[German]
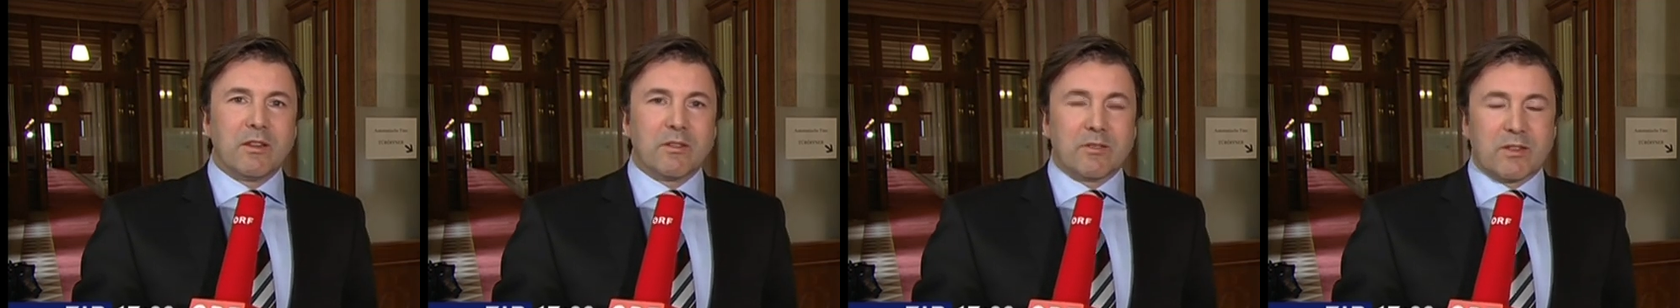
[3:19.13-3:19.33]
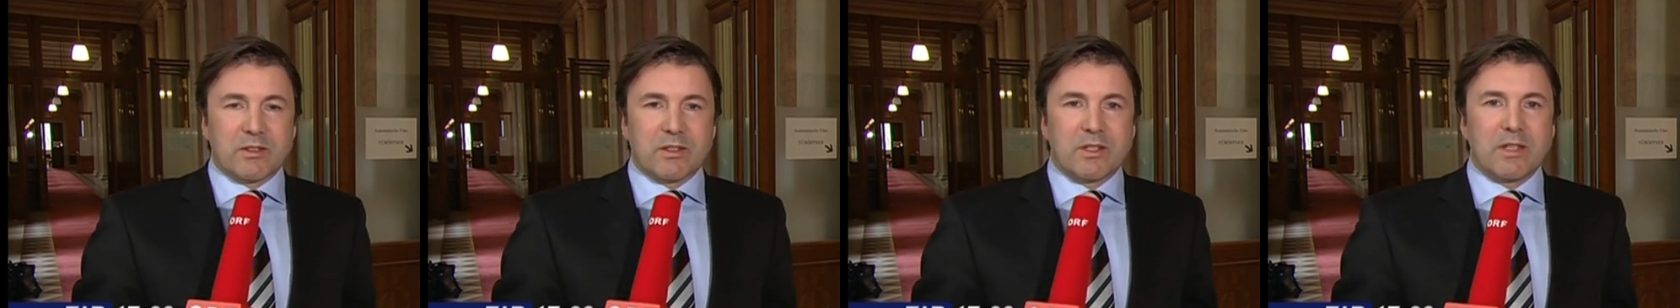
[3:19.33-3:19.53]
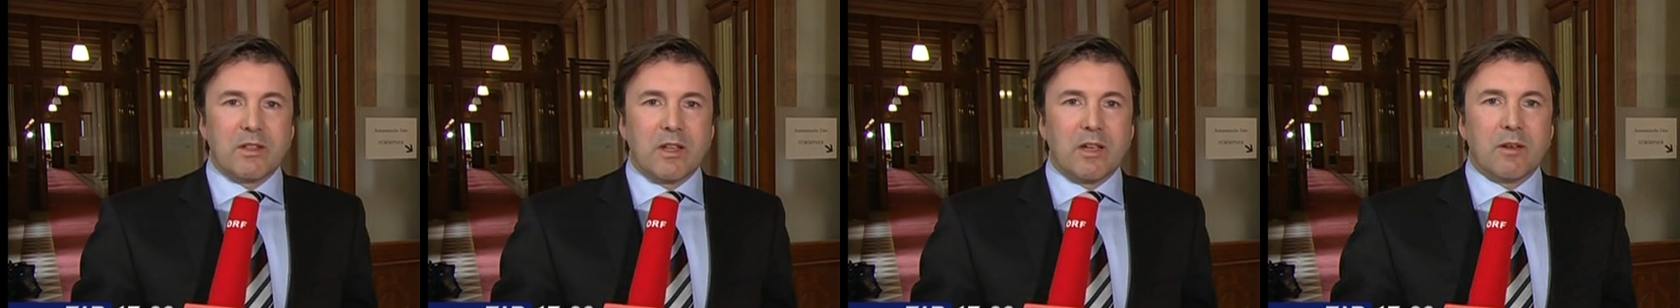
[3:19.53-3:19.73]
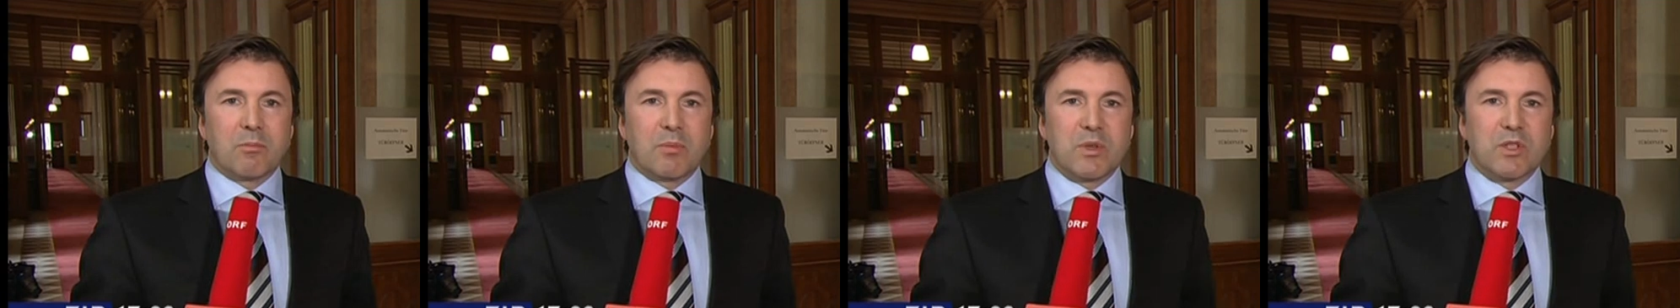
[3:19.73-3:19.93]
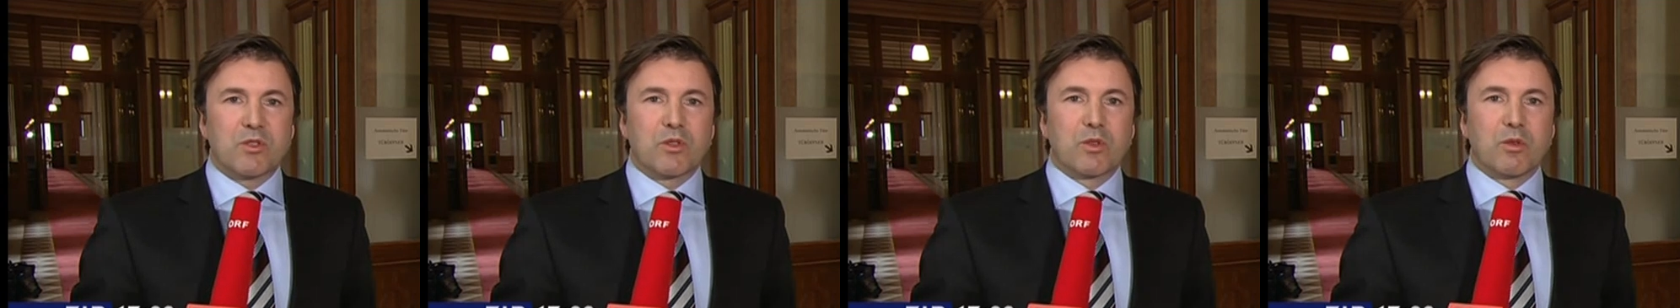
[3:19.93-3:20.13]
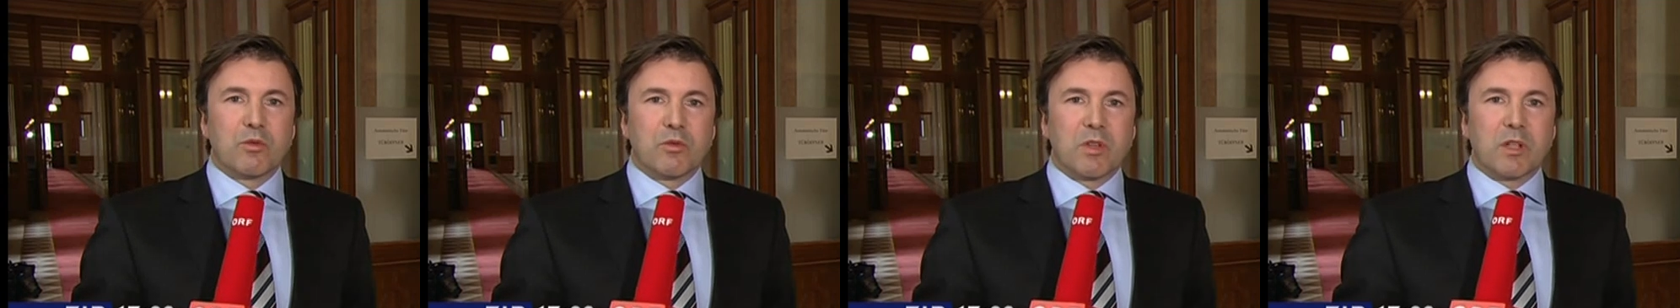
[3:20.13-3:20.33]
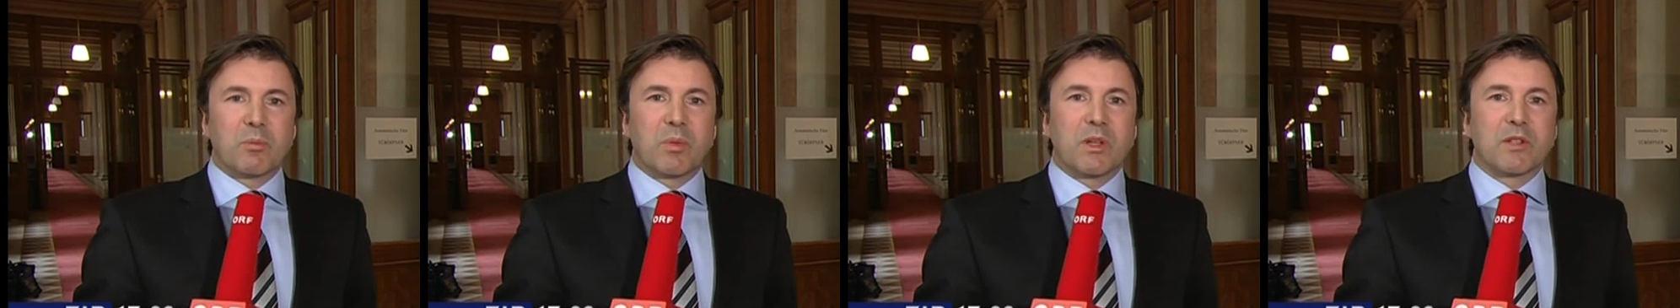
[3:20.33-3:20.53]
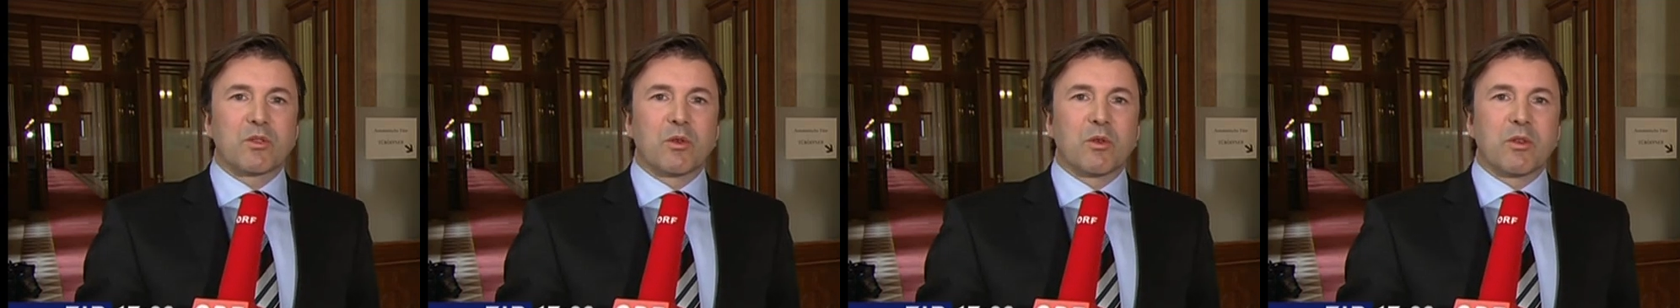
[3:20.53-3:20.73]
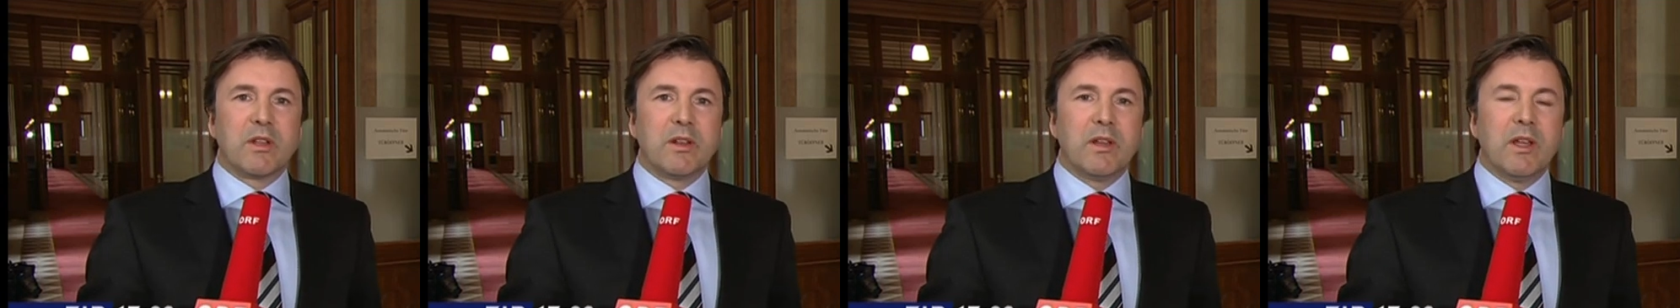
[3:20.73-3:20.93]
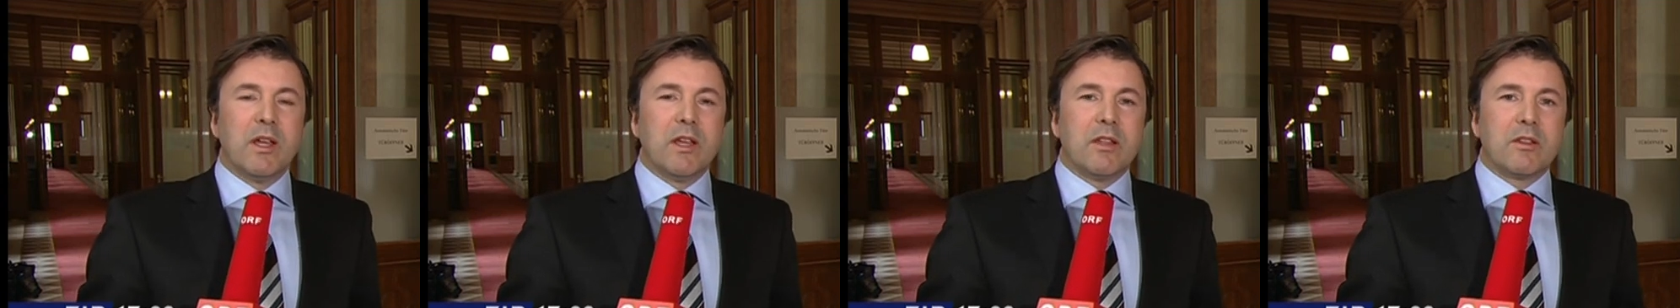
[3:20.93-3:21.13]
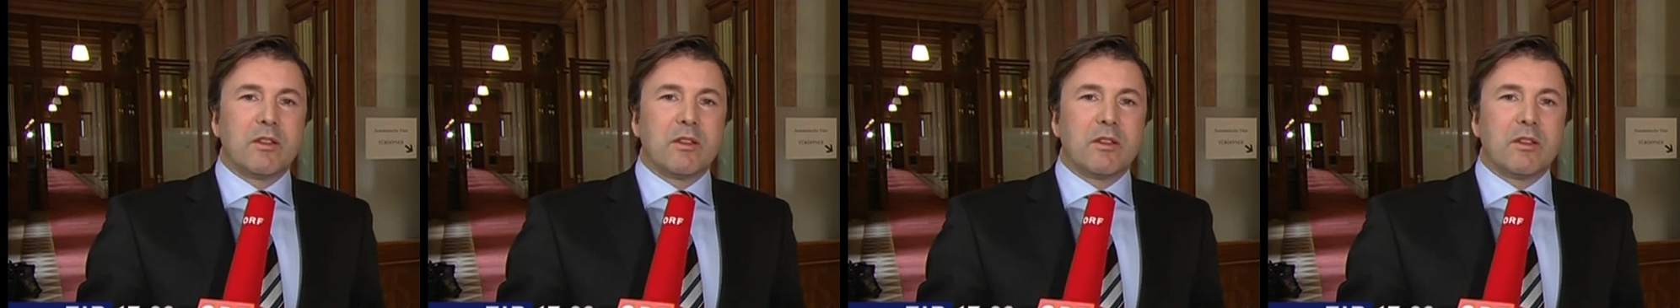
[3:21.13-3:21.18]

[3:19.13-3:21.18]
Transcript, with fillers: das sind ja bis zu 100 Personen,